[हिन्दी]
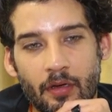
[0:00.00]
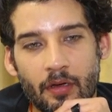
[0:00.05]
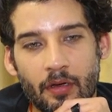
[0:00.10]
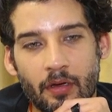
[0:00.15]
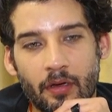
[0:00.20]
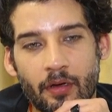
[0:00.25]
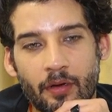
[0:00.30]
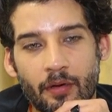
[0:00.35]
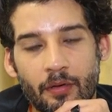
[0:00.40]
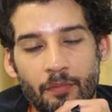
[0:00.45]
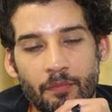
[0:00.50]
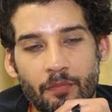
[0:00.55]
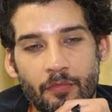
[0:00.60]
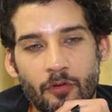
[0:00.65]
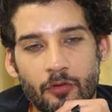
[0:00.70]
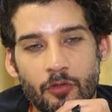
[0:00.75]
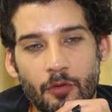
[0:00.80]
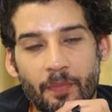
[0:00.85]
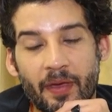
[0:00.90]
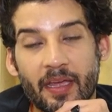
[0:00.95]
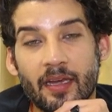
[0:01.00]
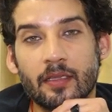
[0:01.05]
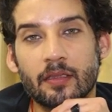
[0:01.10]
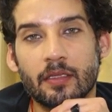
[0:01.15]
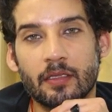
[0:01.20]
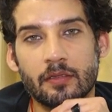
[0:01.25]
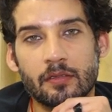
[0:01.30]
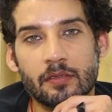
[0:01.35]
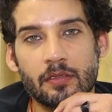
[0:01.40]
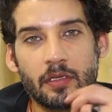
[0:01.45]
वो तो पहले
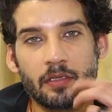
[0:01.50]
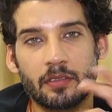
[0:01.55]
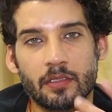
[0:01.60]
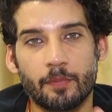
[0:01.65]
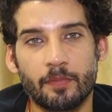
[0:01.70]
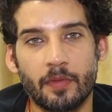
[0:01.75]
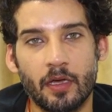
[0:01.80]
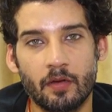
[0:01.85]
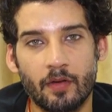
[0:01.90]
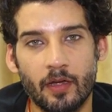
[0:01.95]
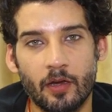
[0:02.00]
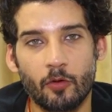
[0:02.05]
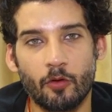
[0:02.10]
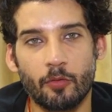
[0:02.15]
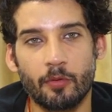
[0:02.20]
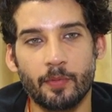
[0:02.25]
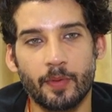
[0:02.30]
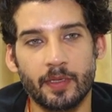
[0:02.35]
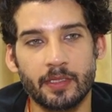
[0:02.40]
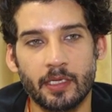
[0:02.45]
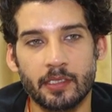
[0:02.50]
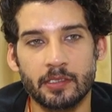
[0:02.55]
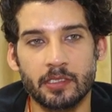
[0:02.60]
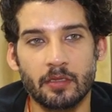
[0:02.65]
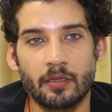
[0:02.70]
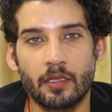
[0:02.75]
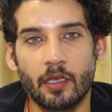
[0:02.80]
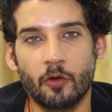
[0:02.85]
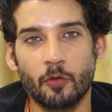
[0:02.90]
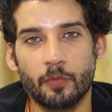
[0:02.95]
दिन से सब घर वालों को भी पता है
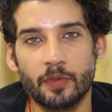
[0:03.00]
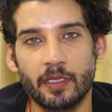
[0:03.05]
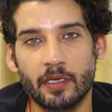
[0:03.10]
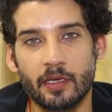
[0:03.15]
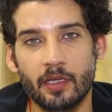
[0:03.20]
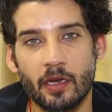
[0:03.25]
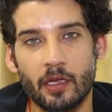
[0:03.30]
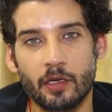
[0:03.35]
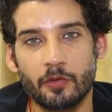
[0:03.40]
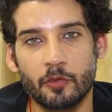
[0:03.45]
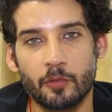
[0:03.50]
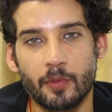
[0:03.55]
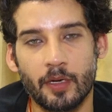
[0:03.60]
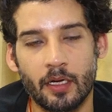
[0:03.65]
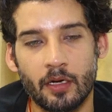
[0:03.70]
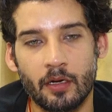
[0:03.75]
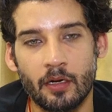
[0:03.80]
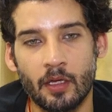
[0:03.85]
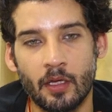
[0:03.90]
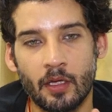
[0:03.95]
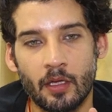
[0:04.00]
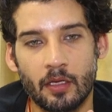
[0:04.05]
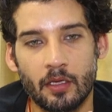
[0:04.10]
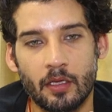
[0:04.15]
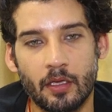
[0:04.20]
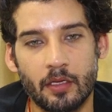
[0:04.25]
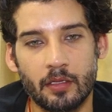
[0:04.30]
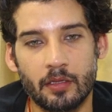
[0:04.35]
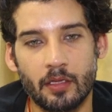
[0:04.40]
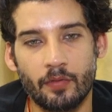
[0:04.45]
जनता को भी दिख रहा है वो बाहर
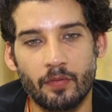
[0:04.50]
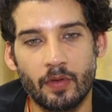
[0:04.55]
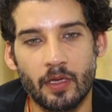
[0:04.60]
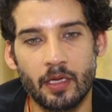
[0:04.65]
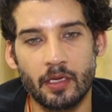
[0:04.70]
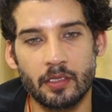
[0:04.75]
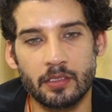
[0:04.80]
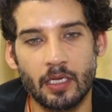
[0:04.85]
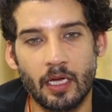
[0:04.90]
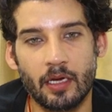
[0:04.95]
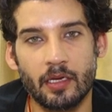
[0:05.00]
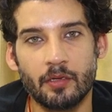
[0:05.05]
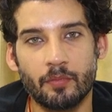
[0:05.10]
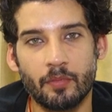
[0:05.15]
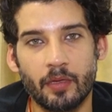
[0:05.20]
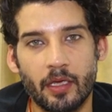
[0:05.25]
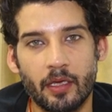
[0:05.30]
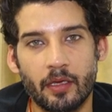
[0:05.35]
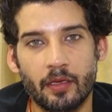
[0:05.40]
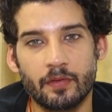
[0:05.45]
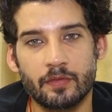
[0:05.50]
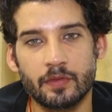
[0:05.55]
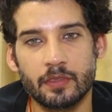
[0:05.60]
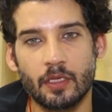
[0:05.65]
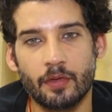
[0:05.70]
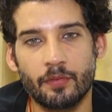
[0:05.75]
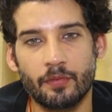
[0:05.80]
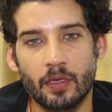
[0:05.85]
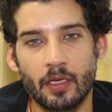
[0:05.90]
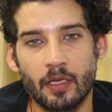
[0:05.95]
कि द वे शालिन बिहेव्स
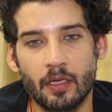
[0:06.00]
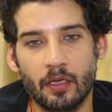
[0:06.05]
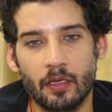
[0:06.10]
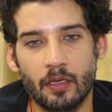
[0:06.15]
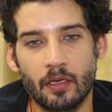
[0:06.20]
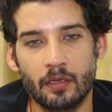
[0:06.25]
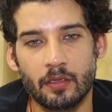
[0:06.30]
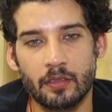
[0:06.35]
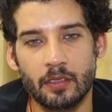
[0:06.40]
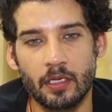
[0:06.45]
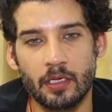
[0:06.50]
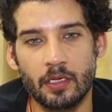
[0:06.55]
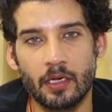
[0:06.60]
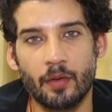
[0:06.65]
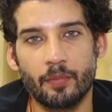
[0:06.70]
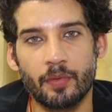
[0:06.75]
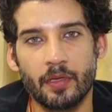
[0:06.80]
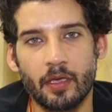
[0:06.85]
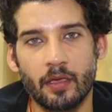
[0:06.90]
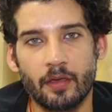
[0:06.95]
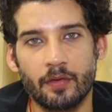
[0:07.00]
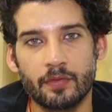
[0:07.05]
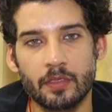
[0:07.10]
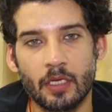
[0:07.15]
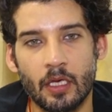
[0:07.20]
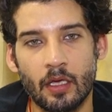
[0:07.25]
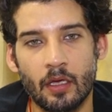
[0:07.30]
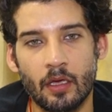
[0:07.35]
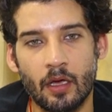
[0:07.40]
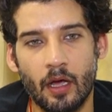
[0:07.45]
द वे टीना बिहेव्स
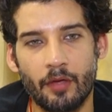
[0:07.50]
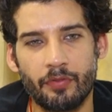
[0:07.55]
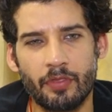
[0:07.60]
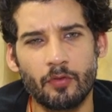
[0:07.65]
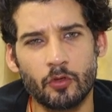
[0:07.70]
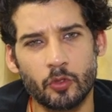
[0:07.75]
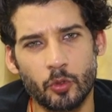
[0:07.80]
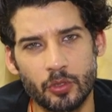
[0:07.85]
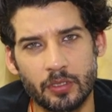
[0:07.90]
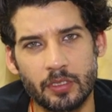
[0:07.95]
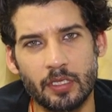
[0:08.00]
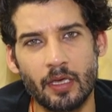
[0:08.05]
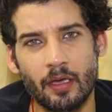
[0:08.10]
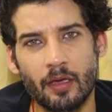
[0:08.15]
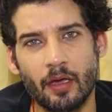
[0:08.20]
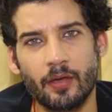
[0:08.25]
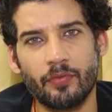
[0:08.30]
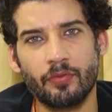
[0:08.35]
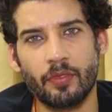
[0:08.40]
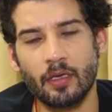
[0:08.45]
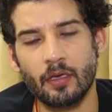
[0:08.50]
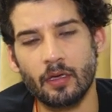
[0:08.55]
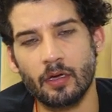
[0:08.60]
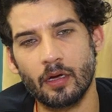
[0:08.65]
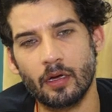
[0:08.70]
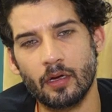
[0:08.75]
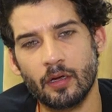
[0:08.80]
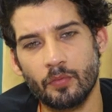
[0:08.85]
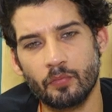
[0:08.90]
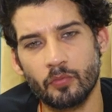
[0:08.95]
आई थिंक वो दोस्ती है आई थिंक
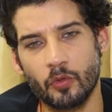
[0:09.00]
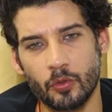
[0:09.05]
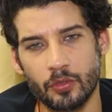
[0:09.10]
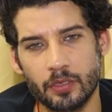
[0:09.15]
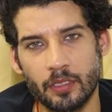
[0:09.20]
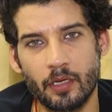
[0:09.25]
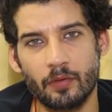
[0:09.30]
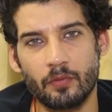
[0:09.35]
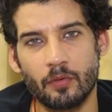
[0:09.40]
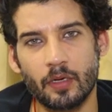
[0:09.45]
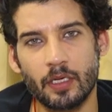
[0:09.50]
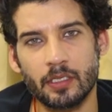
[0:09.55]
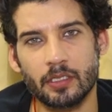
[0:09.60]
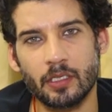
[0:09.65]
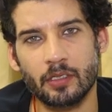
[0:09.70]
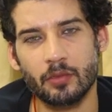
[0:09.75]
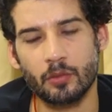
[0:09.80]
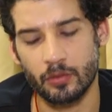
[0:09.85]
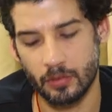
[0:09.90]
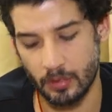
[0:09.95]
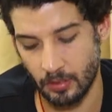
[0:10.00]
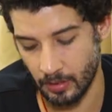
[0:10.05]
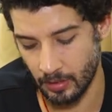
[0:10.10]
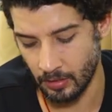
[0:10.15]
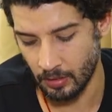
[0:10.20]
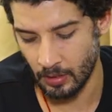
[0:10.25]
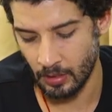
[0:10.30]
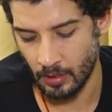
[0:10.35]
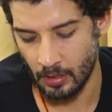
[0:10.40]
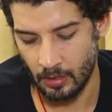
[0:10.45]
दोस्त हैं वो अच्छे दोस्त
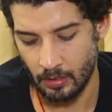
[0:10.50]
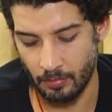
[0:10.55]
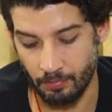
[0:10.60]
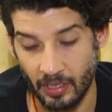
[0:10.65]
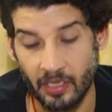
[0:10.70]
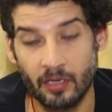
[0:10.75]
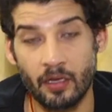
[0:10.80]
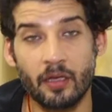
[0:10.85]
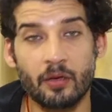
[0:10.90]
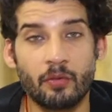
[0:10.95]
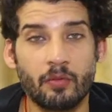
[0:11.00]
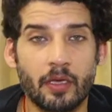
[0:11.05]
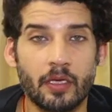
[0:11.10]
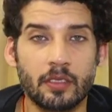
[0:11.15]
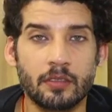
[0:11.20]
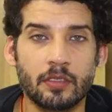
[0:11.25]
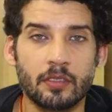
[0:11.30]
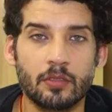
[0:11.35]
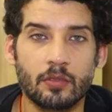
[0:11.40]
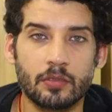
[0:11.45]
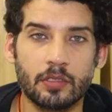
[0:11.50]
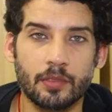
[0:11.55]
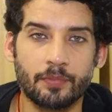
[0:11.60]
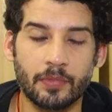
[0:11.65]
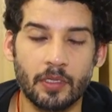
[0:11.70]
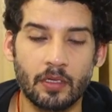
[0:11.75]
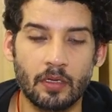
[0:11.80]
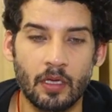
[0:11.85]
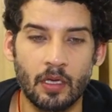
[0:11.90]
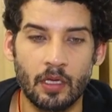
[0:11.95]
हैं बन गए होंगे अच्छे दोस्त अब
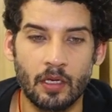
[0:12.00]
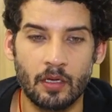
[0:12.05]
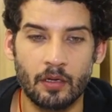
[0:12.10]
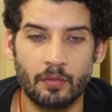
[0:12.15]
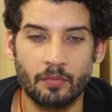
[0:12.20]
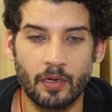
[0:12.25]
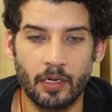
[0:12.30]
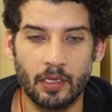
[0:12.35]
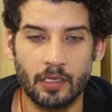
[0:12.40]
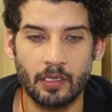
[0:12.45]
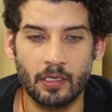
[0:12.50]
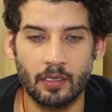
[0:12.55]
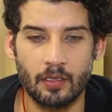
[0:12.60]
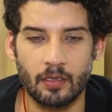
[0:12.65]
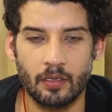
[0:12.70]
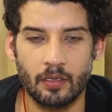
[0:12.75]
तक बट